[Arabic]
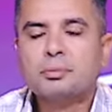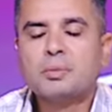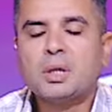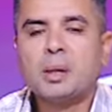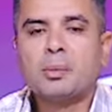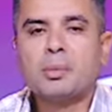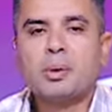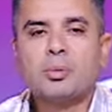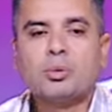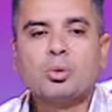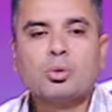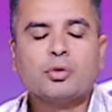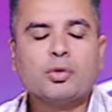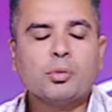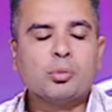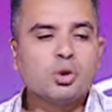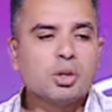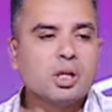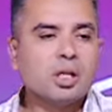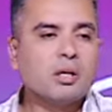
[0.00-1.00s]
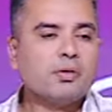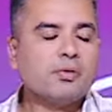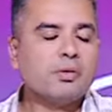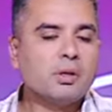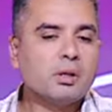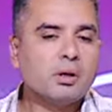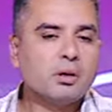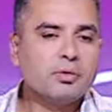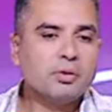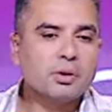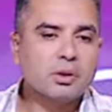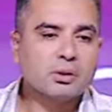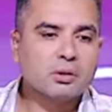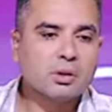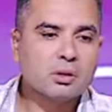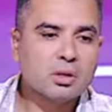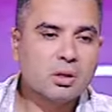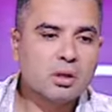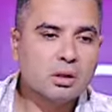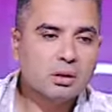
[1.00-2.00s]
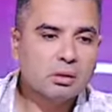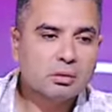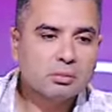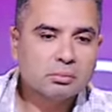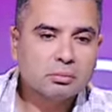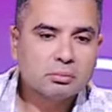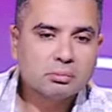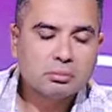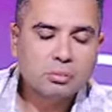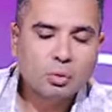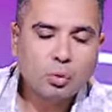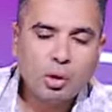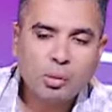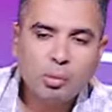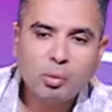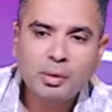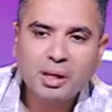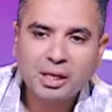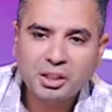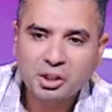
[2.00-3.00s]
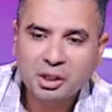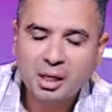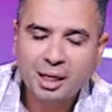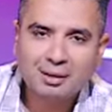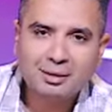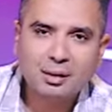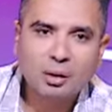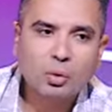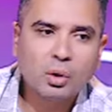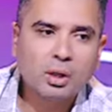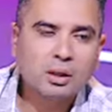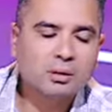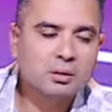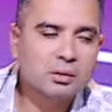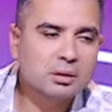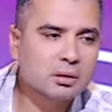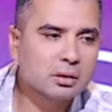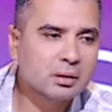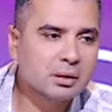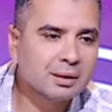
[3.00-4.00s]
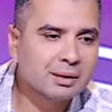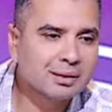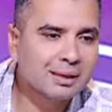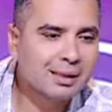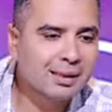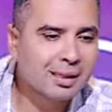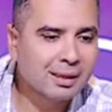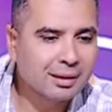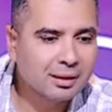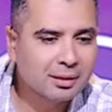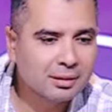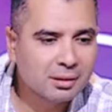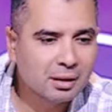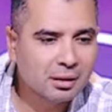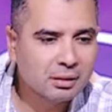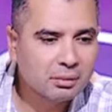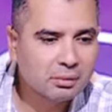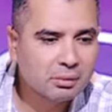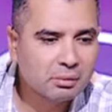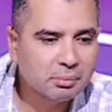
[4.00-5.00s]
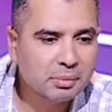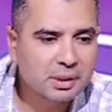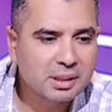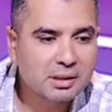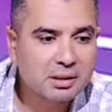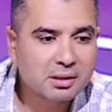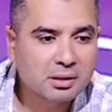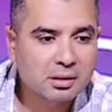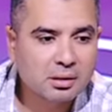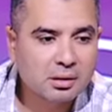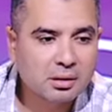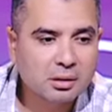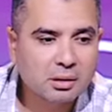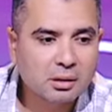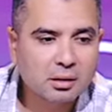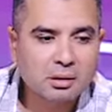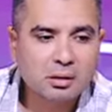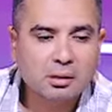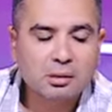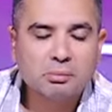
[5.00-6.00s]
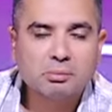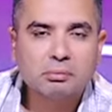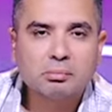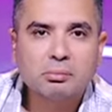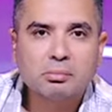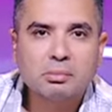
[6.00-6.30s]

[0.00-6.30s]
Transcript: طيب يبدو ان في مشكله في في الاتصال هو عموما عشان حتى الوقت ضيق جدا بس آه،